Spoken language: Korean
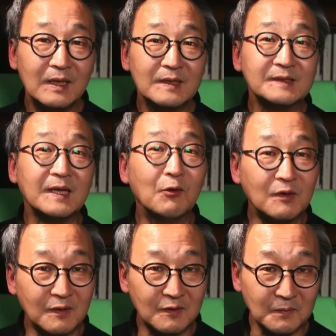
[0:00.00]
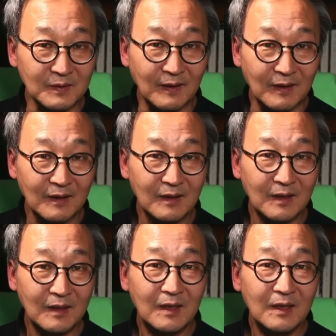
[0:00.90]
세월이 흐릅니다.
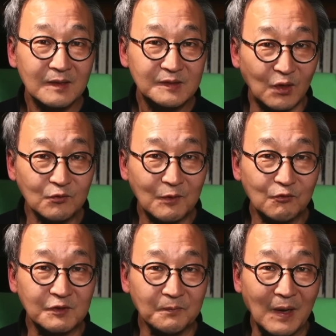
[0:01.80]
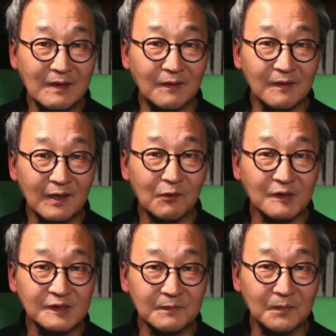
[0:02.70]
천구백육십팔 년 일월
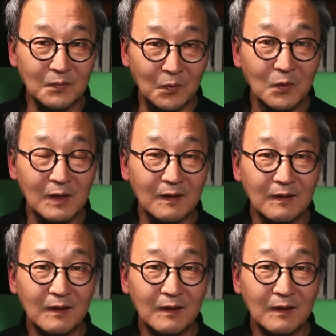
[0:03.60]
십오일